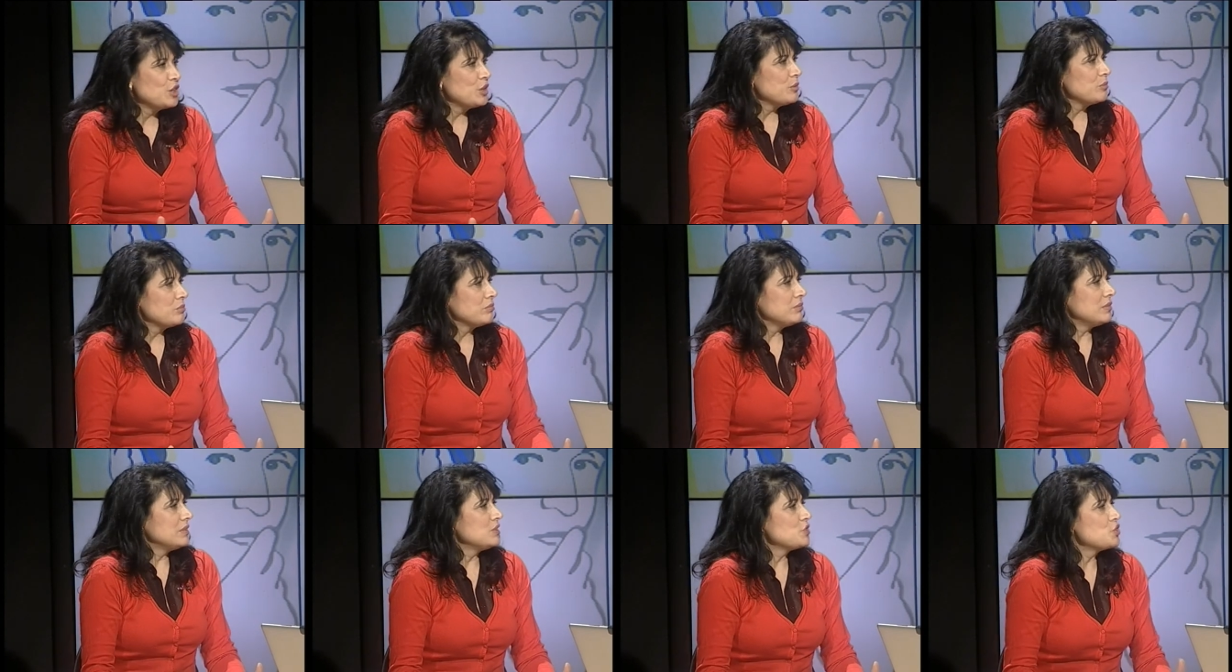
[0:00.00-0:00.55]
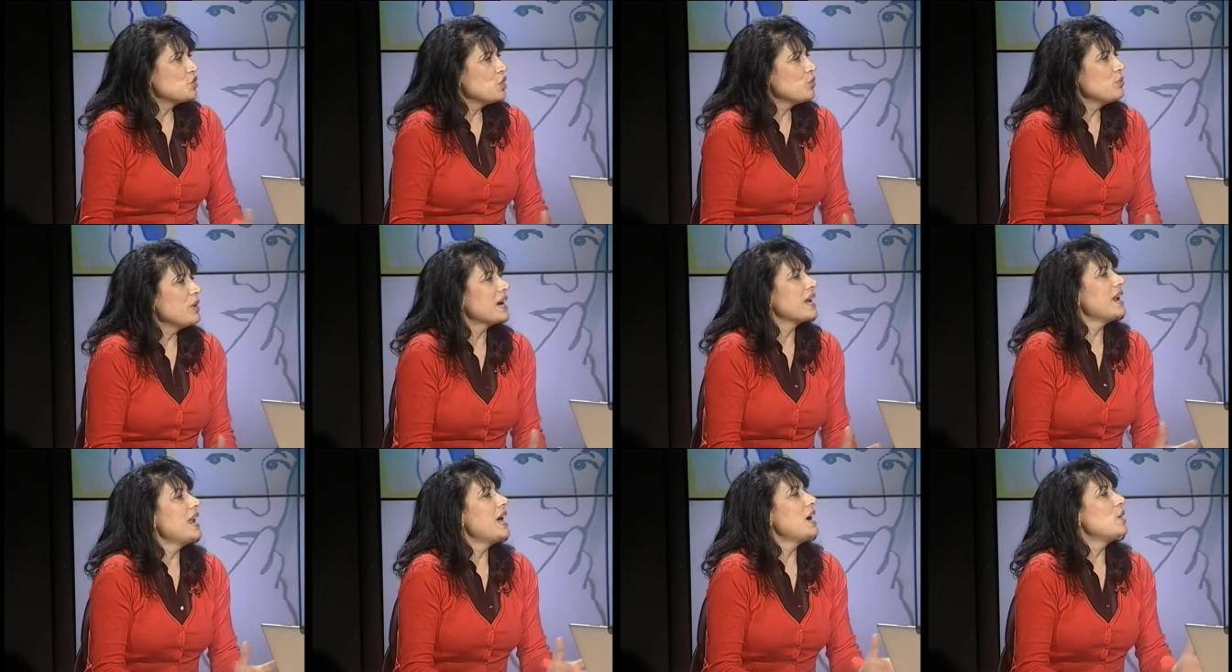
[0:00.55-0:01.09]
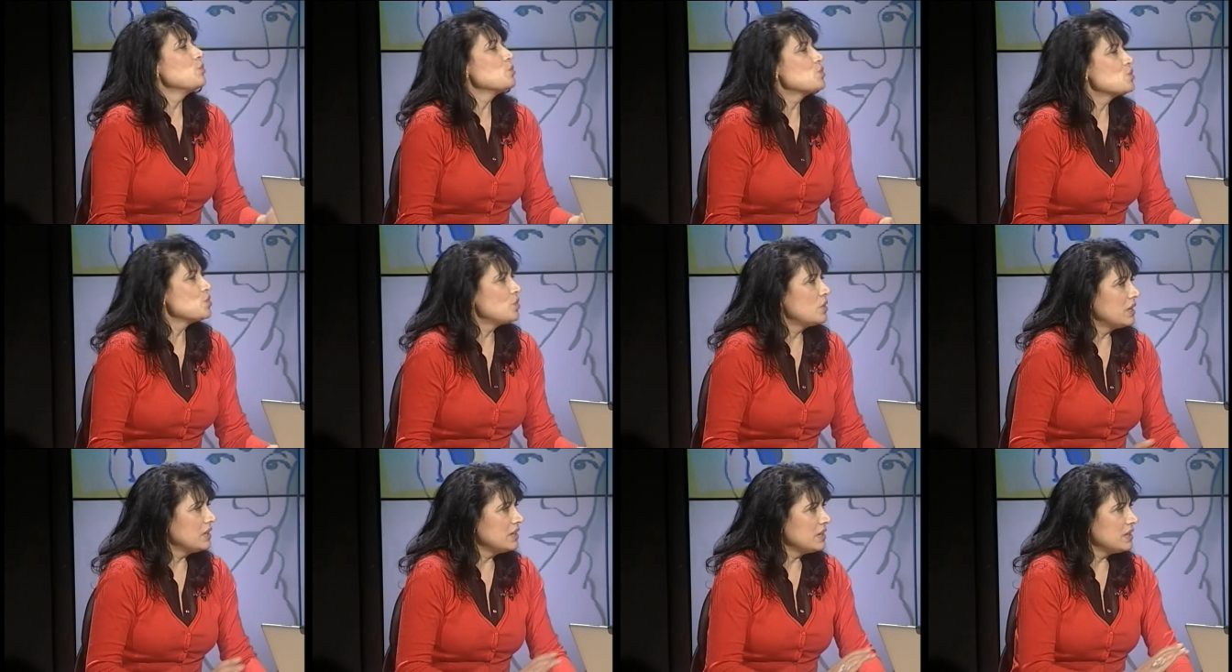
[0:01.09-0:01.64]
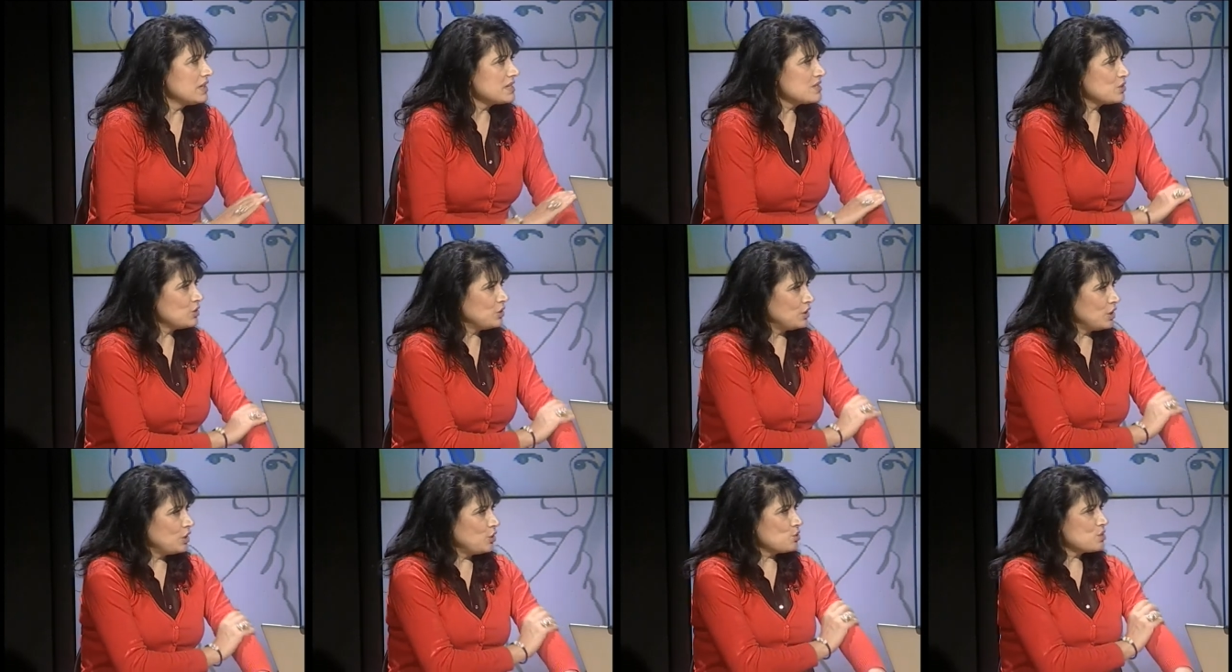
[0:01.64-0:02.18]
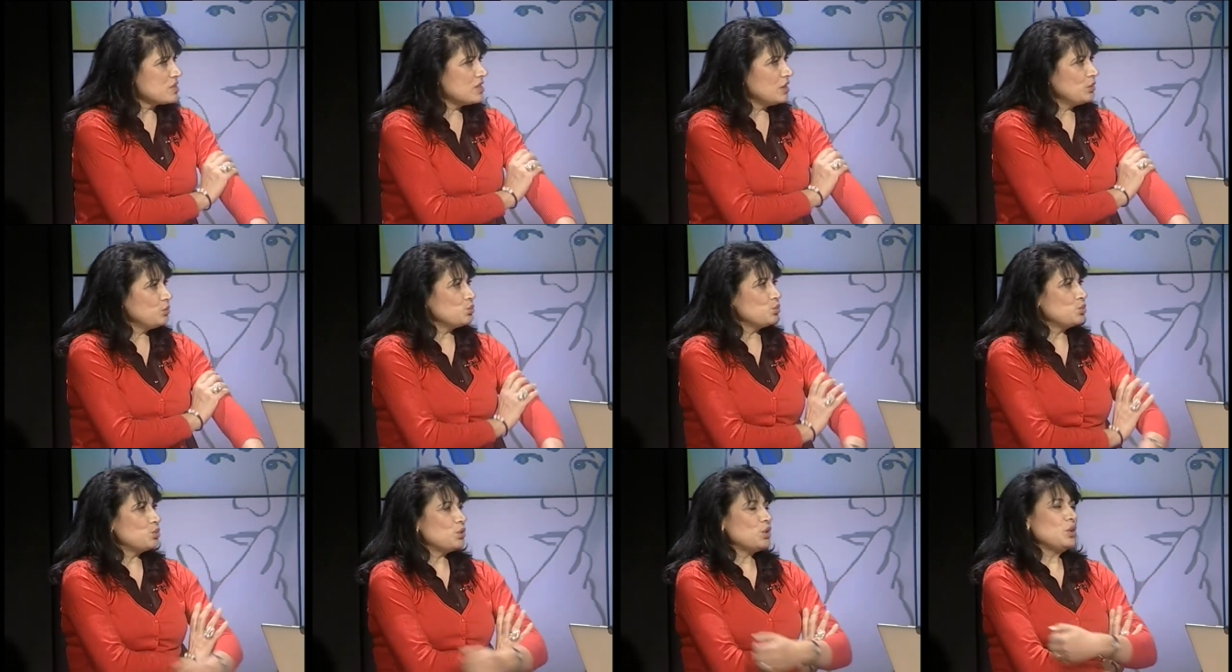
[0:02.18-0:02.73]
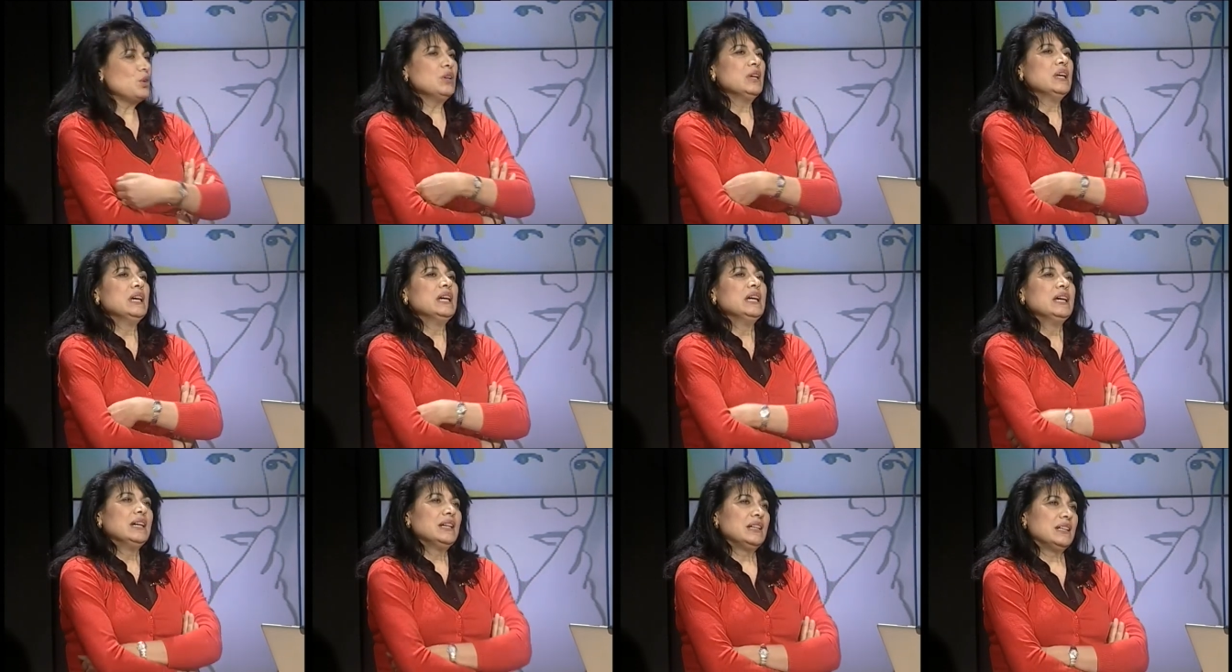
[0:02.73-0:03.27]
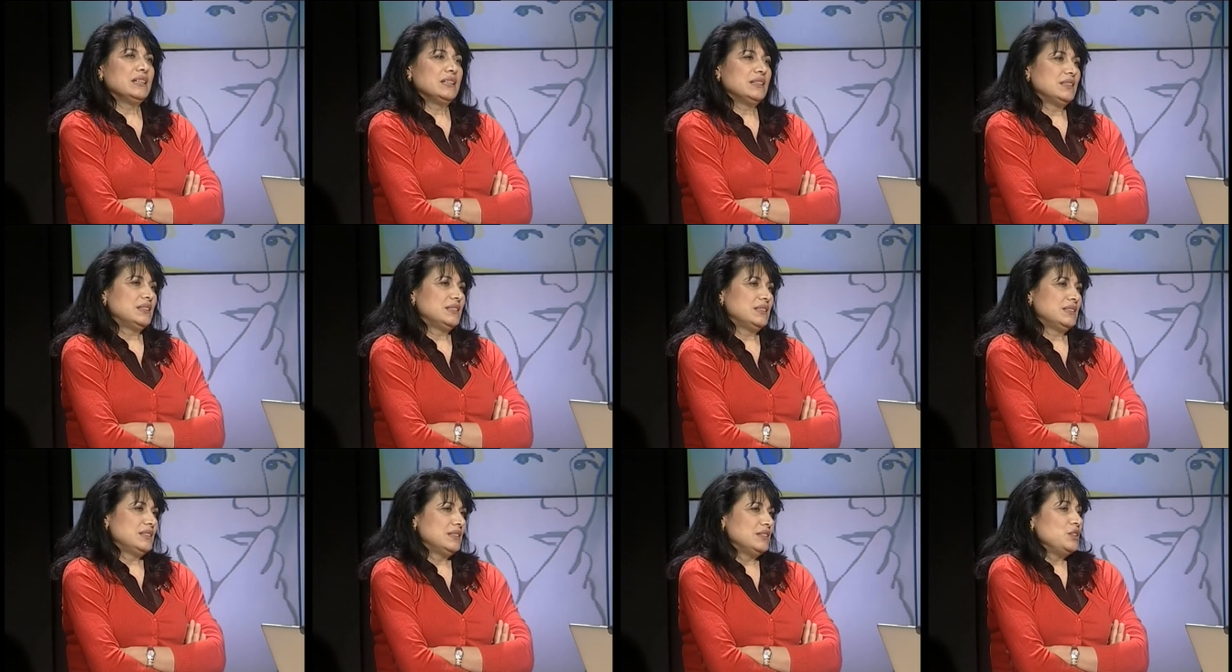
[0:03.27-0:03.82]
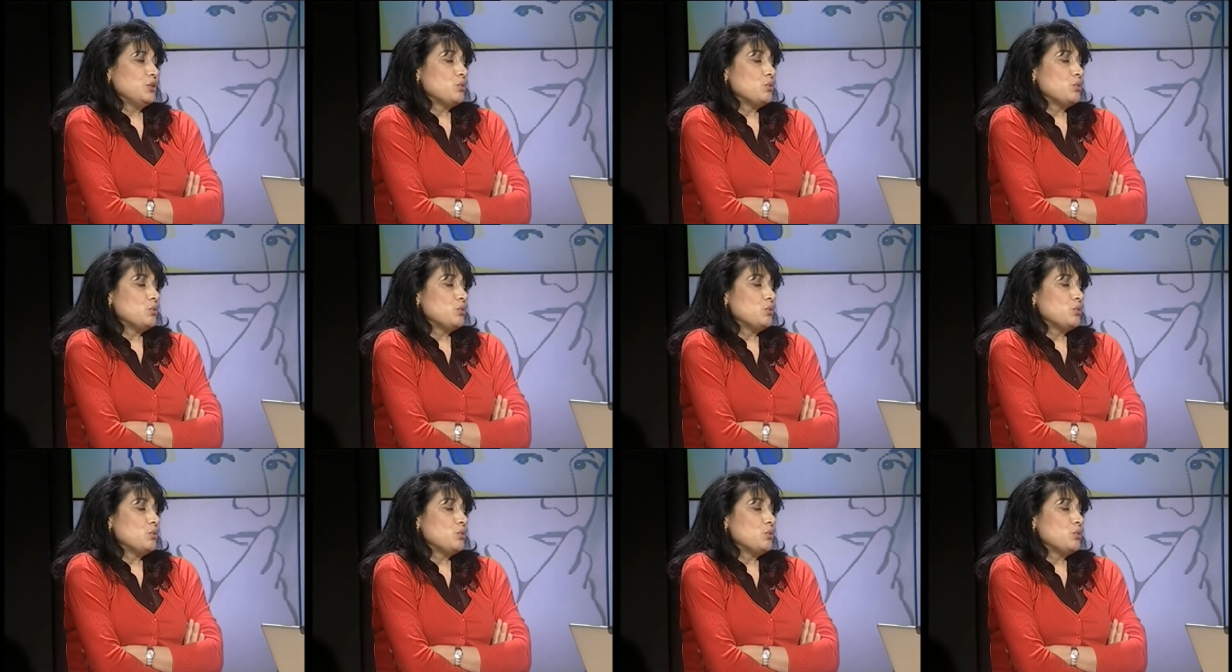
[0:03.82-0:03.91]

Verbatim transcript: mm. c'è una clausola nella, nello statuto eh,